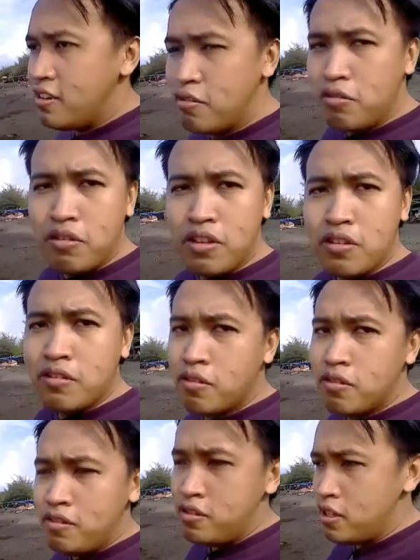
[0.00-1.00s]
dulu itu
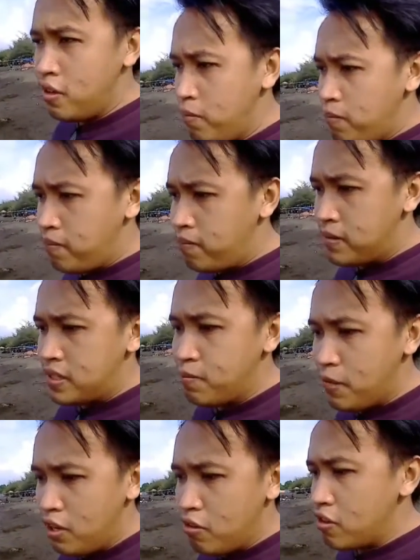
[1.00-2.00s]

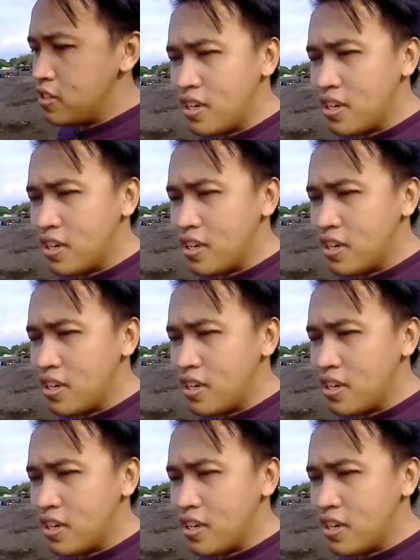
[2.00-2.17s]
menurut